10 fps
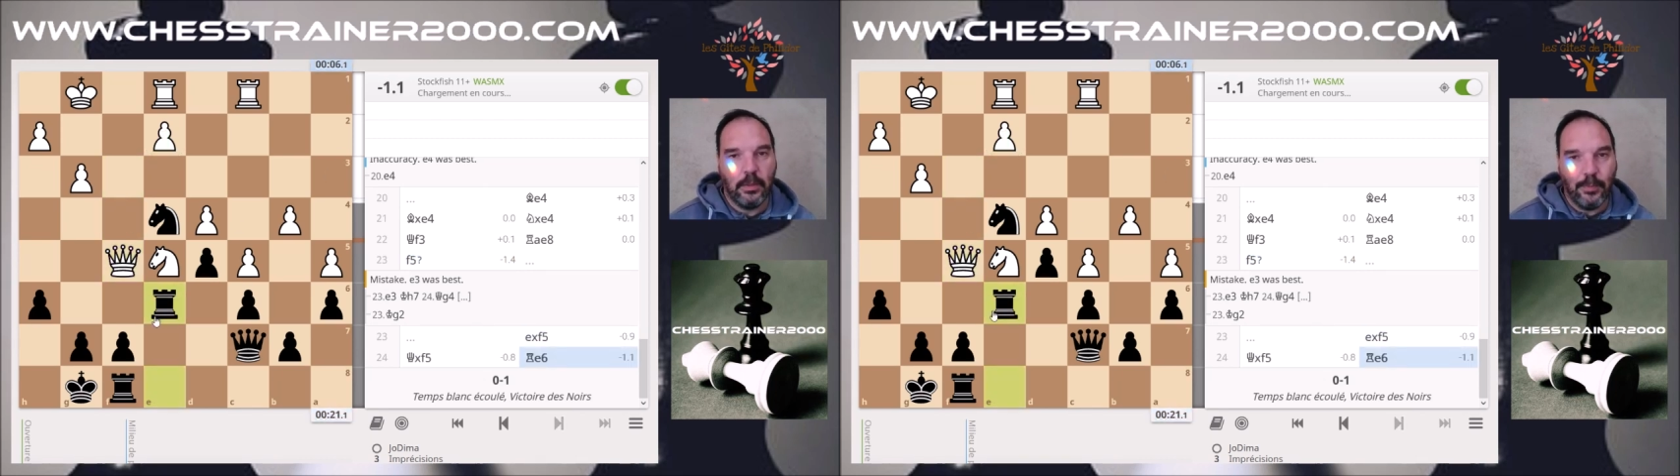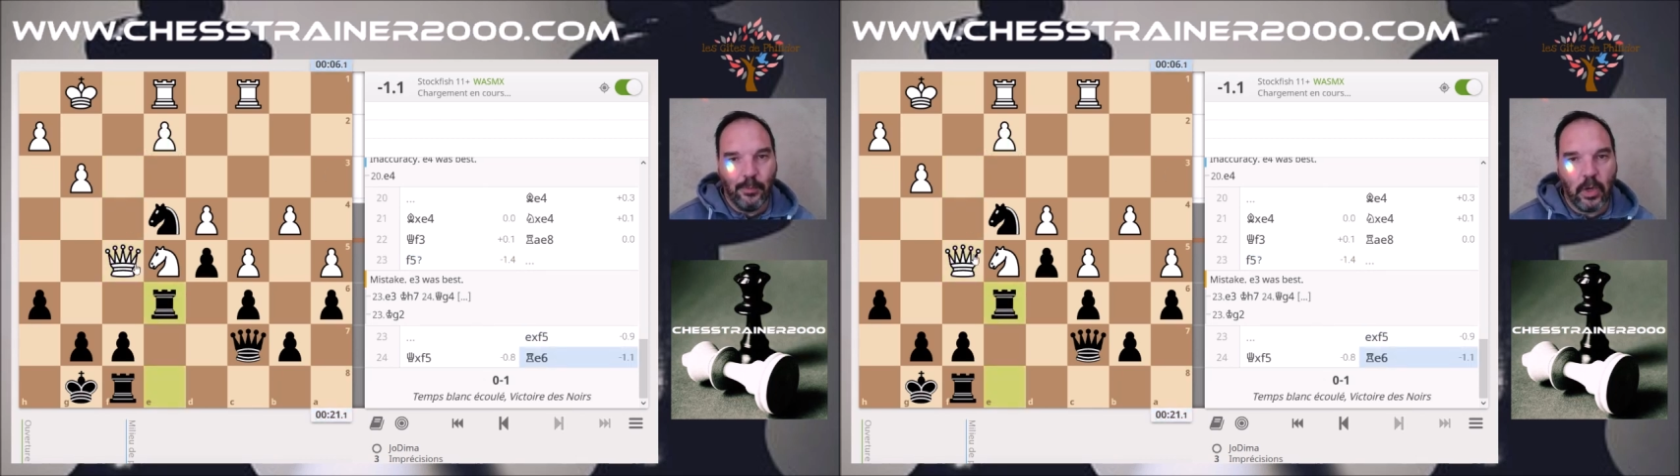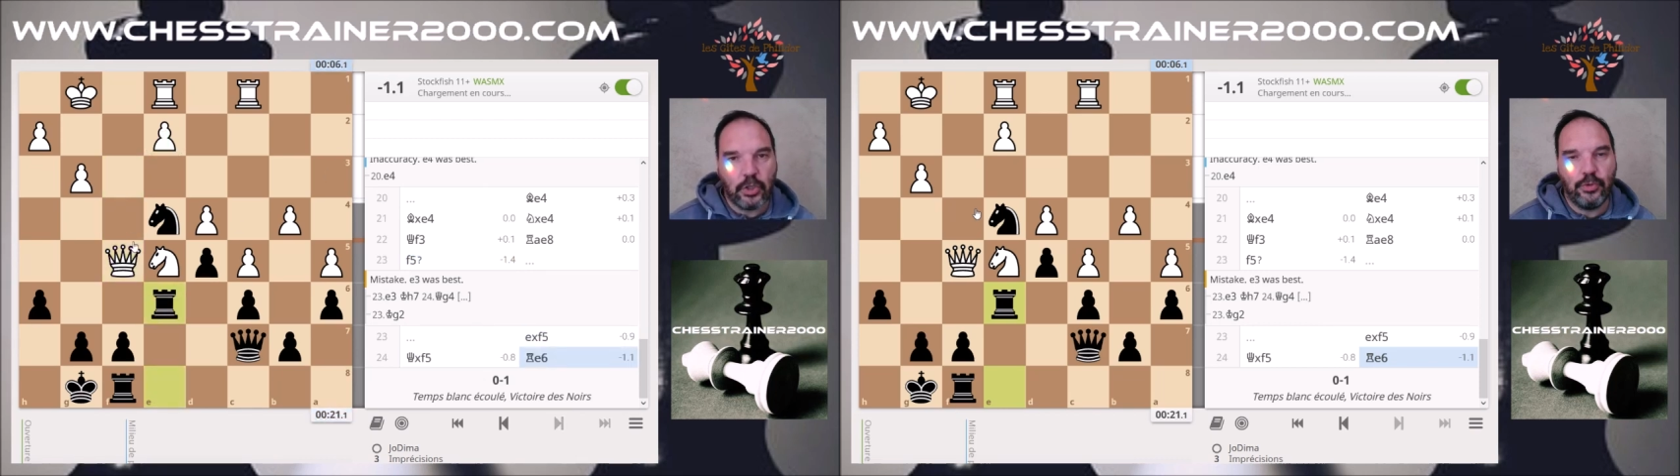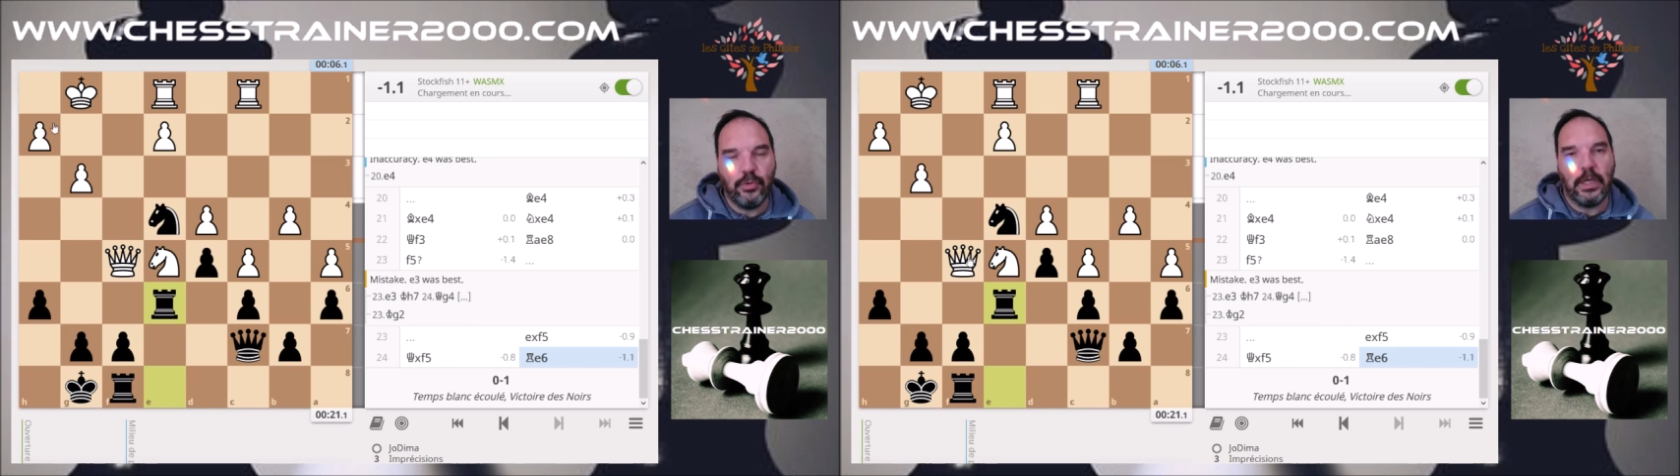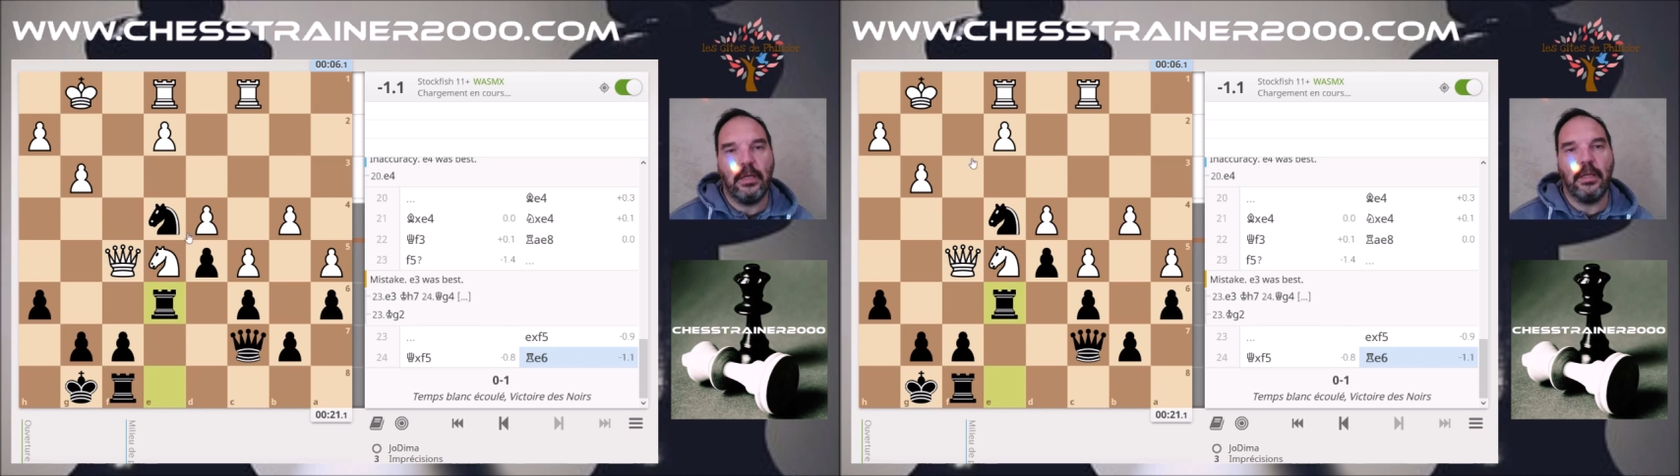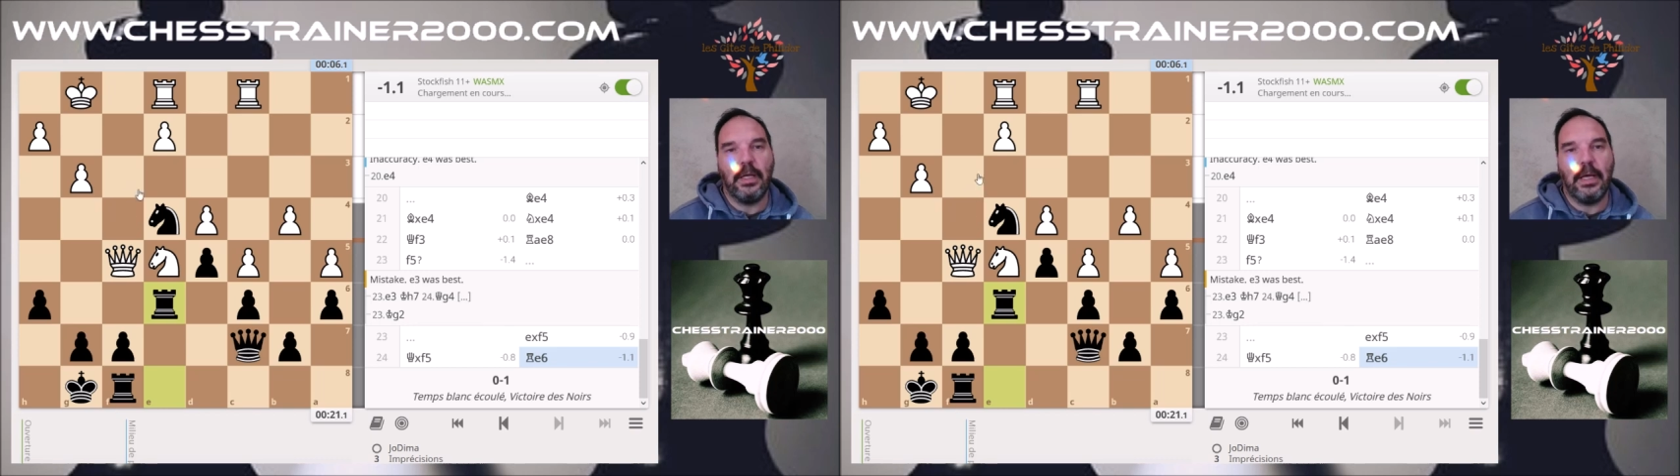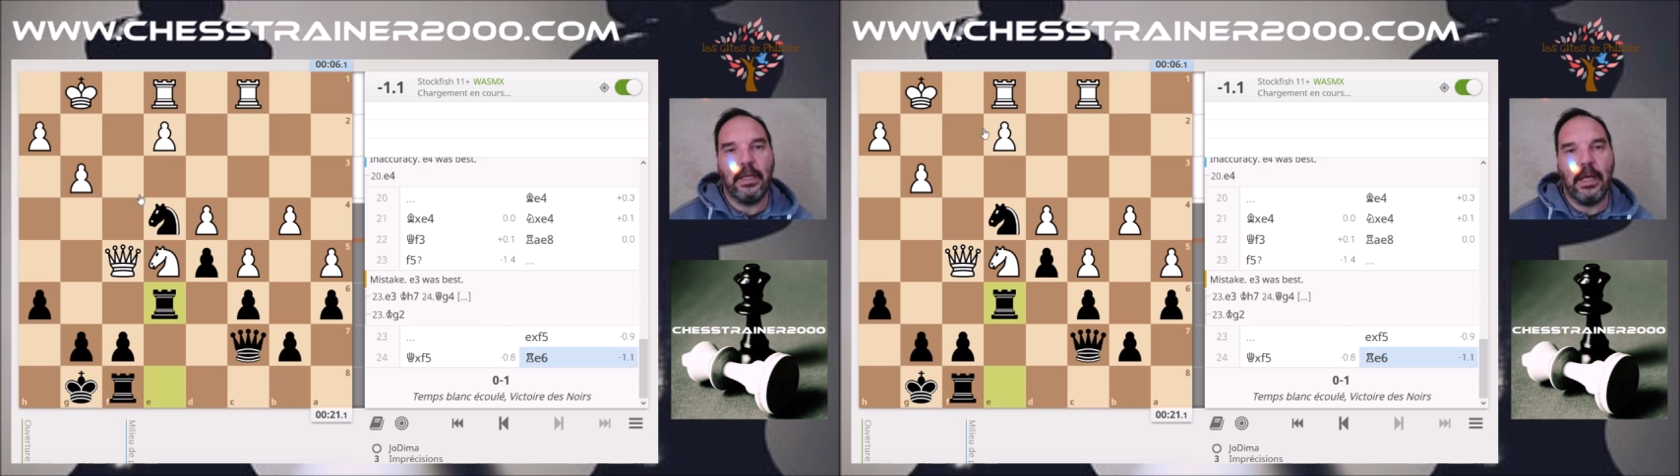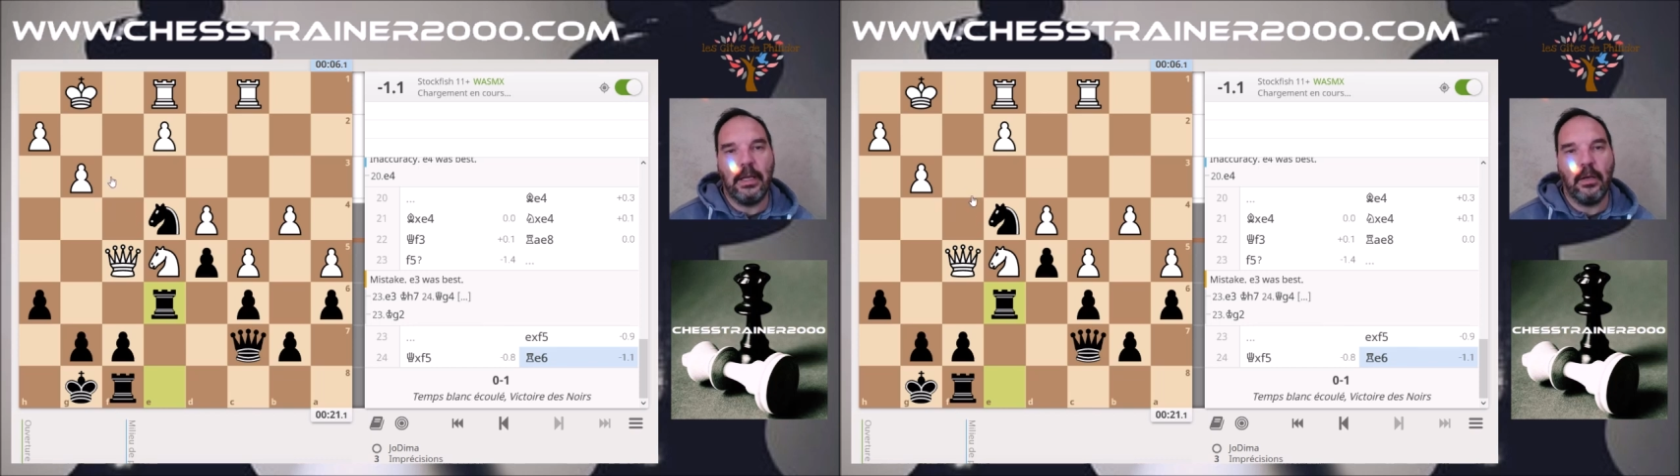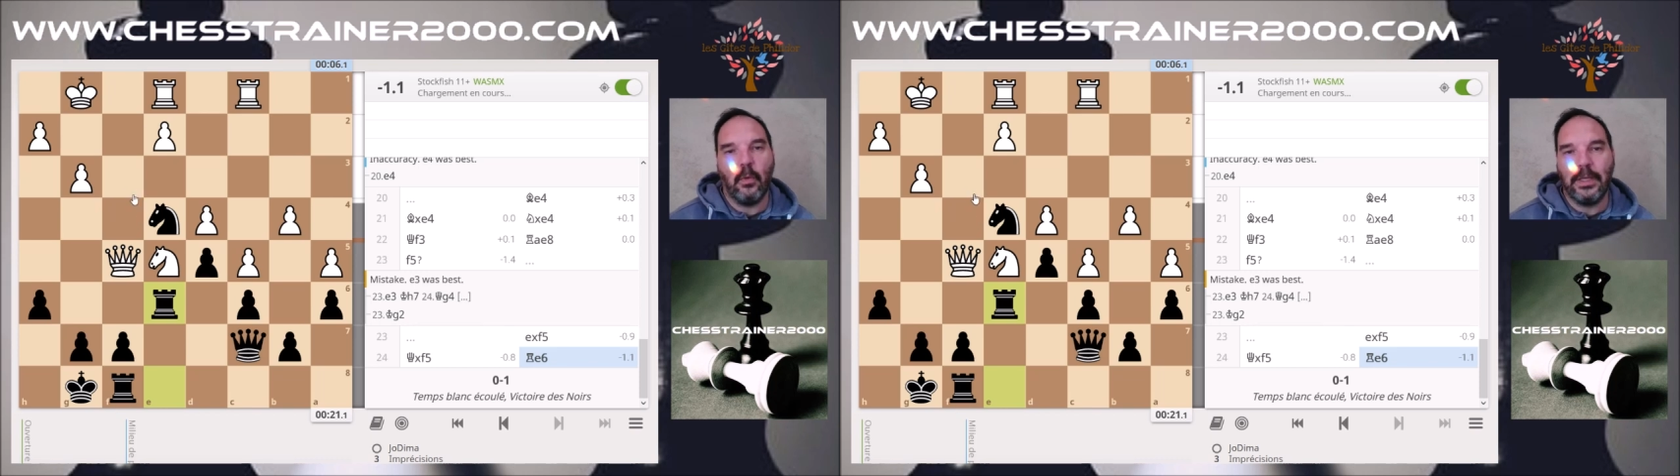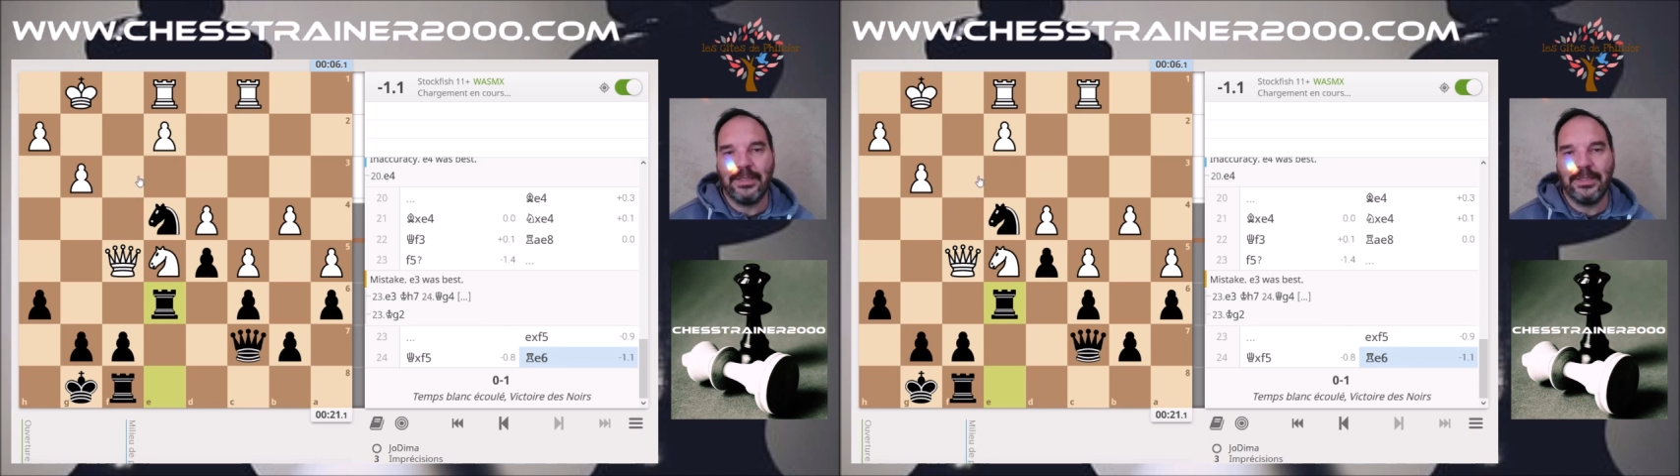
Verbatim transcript: moi, je suis à l'aile roi.